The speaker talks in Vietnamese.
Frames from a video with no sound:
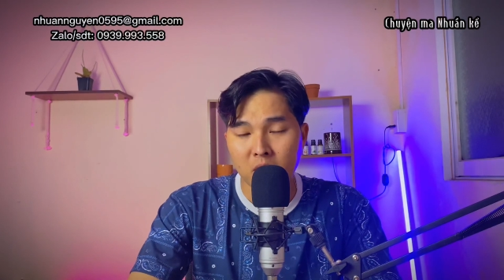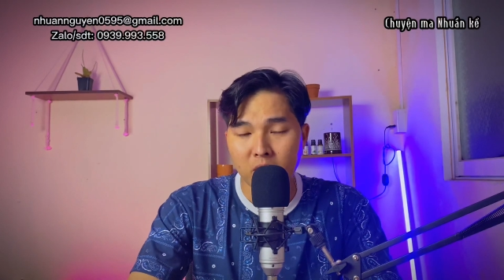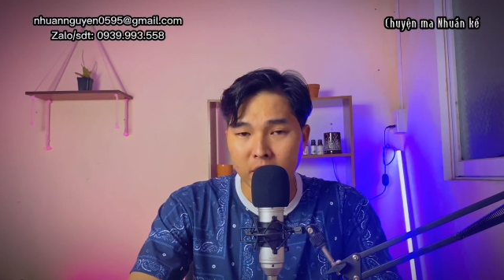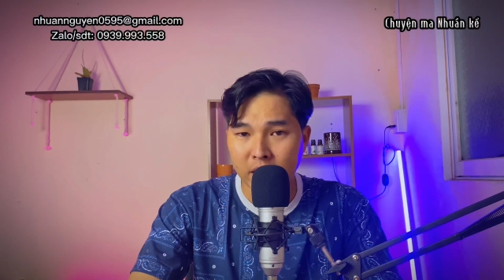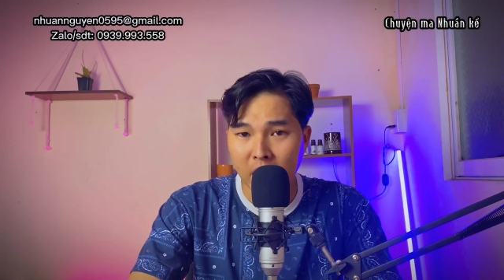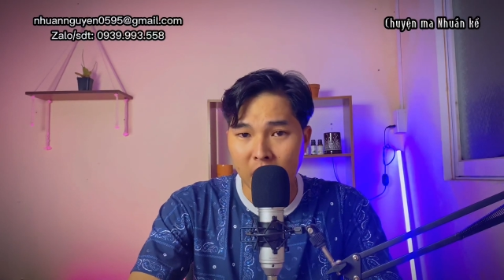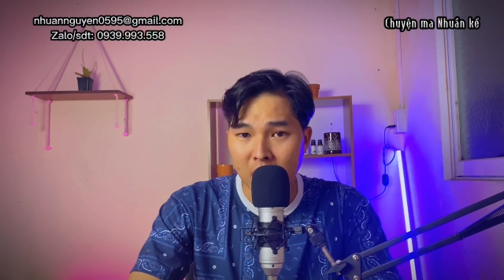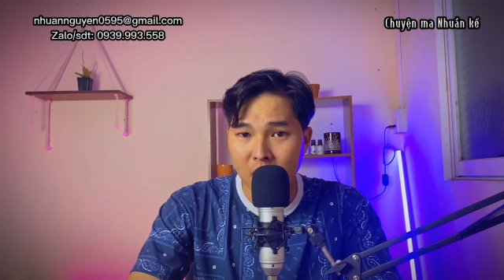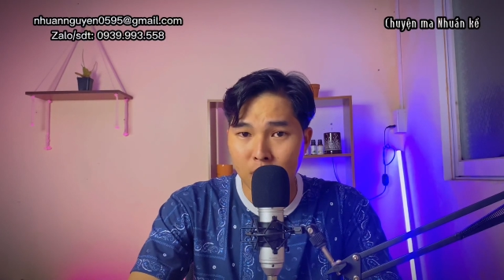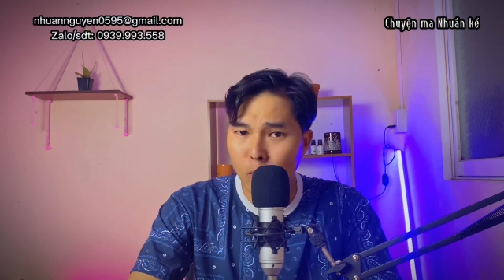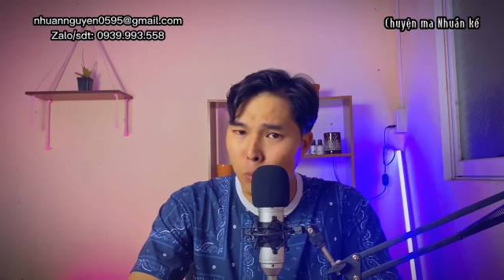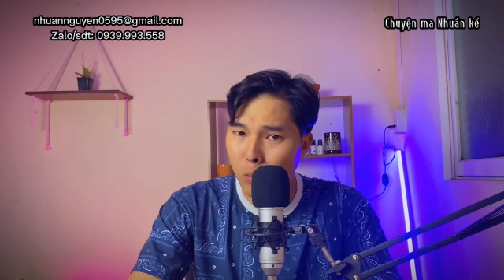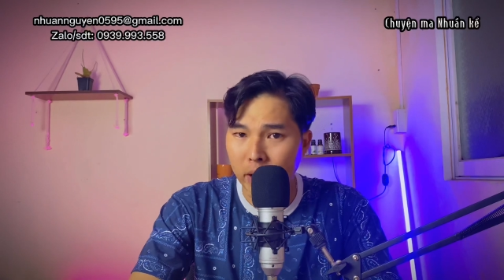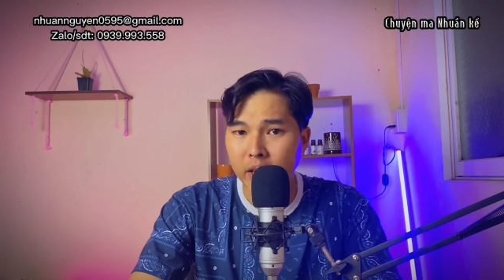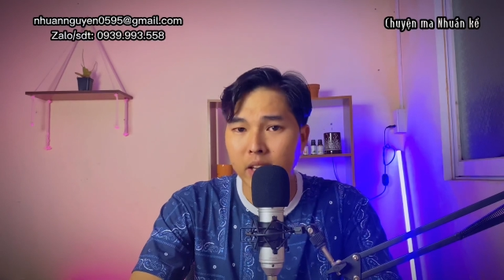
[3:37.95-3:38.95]
và chạy
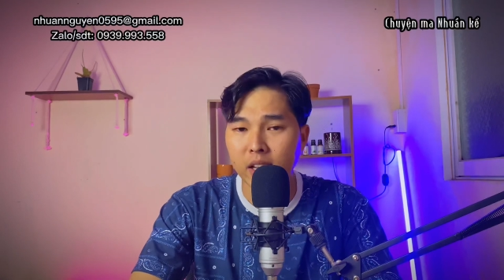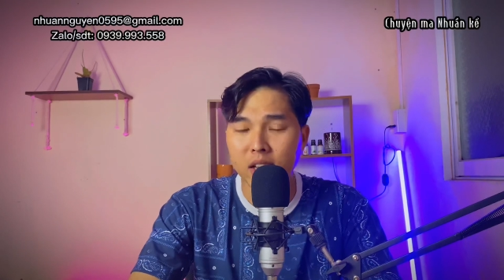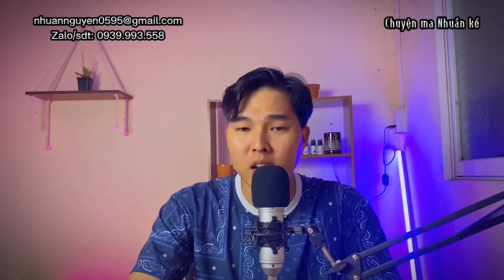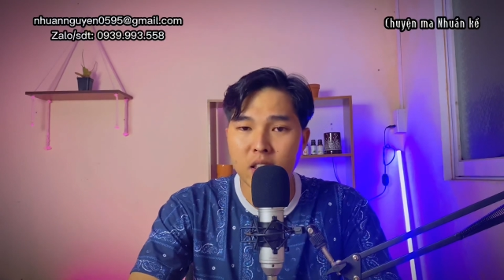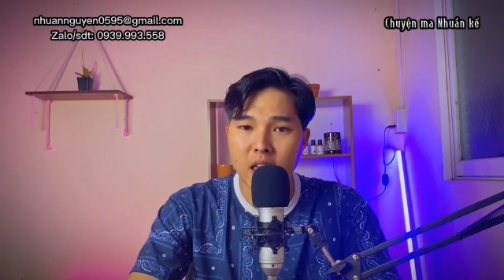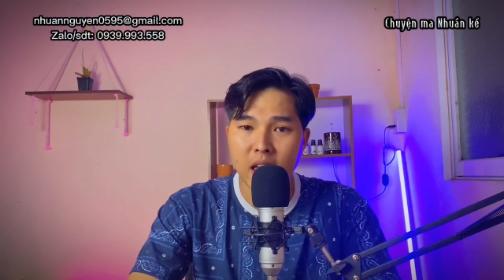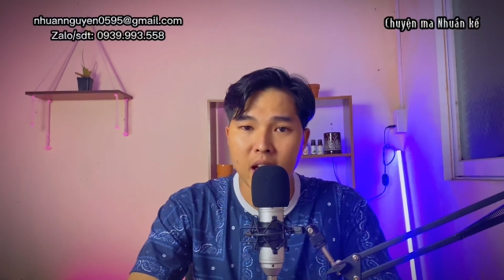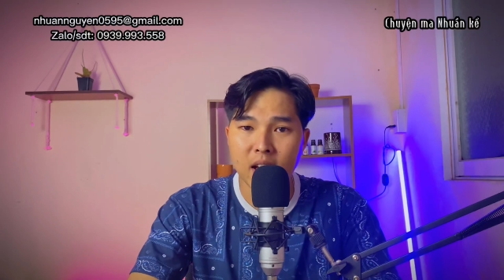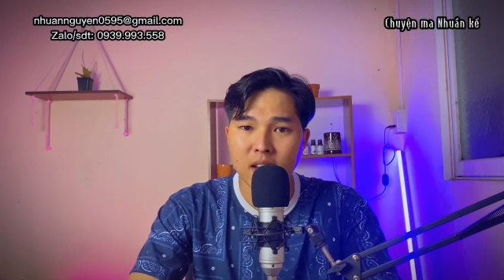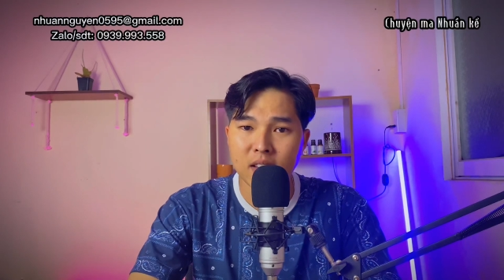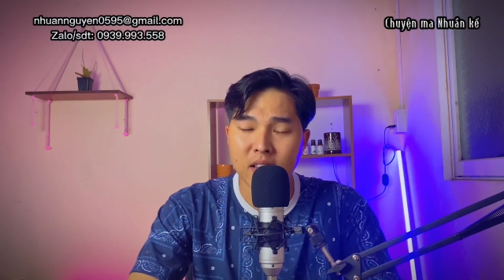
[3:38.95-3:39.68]
một mạch về tới nhà